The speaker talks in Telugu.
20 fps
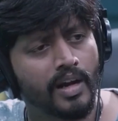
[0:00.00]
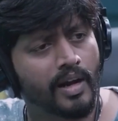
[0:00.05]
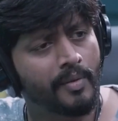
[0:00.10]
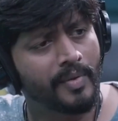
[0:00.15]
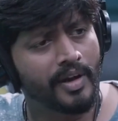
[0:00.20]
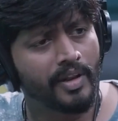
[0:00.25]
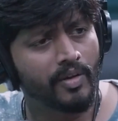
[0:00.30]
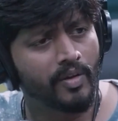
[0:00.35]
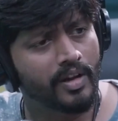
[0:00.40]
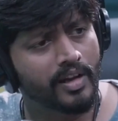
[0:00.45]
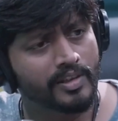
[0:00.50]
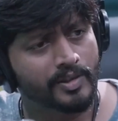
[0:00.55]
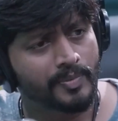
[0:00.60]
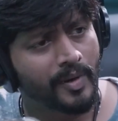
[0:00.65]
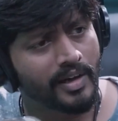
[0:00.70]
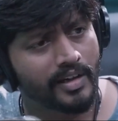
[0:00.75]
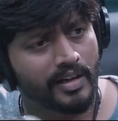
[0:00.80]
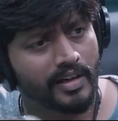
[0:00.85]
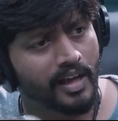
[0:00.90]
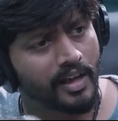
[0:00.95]
మీ కంపెనీ
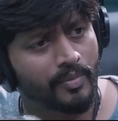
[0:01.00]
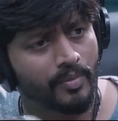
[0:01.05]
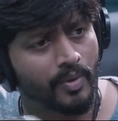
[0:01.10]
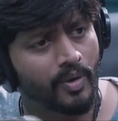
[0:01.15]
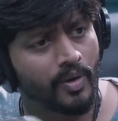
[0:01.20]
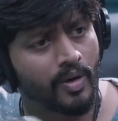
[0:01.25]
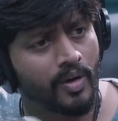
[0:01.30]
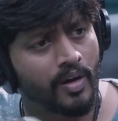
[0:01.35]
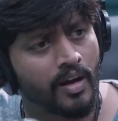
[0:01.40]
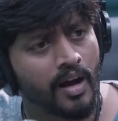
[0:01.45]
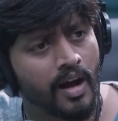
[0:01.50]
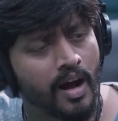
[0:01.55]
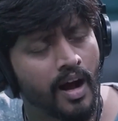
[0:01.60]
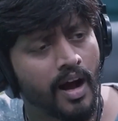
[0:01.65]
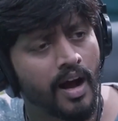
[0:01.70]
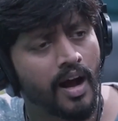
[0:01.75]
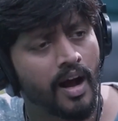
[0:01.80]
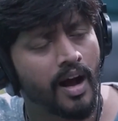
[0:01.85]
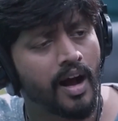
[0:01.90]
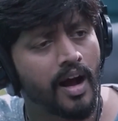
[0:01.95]
వర్కర్స్ చేశారు బ్రో
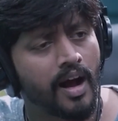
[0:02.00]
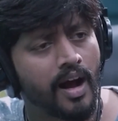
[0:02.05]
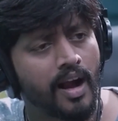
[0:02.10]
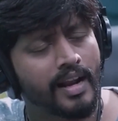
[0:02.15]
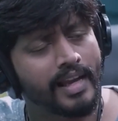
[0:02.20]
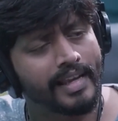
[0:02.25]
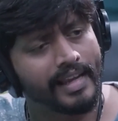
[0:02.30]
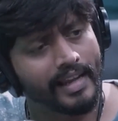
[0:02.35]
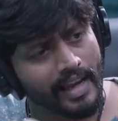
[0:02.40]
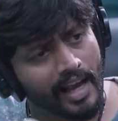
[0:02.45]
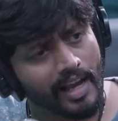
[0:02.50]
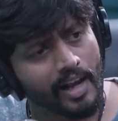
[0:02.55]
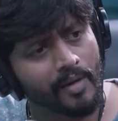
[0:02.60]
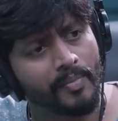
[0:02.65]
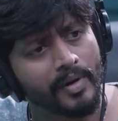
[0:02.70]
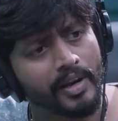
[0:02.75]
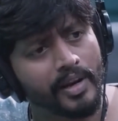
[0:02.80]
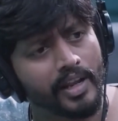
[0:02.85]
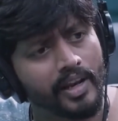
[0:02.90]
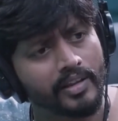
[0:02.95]
కానీ అన్ని
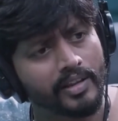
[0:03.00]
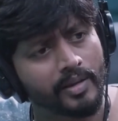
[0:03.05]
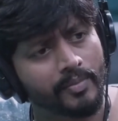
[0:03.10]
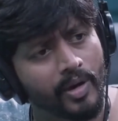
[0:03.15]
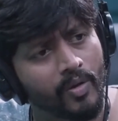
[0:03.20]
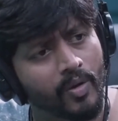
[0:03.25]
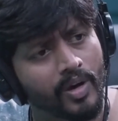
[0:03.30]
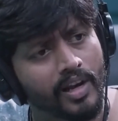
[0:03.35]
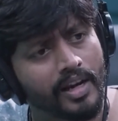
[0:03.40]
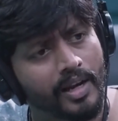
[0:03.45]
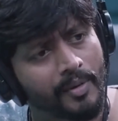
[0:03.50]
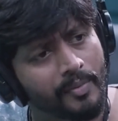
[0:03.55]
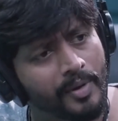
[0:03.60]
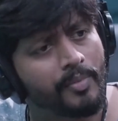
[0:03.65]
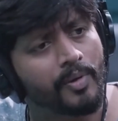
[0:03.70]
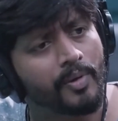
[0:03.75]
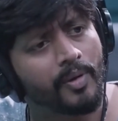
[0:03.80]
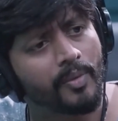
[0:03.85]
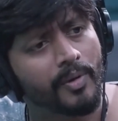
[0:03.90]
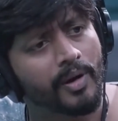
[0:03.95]
కంపెనీ వర్కర్స్ ఈ పని ఎలా
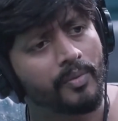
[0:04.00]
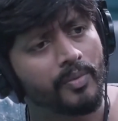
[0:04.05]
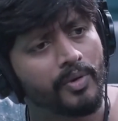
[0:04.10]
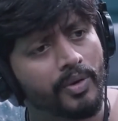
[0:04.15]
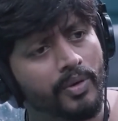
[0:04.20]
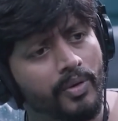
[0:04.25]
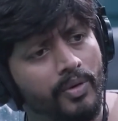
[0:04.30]
చేస్తారు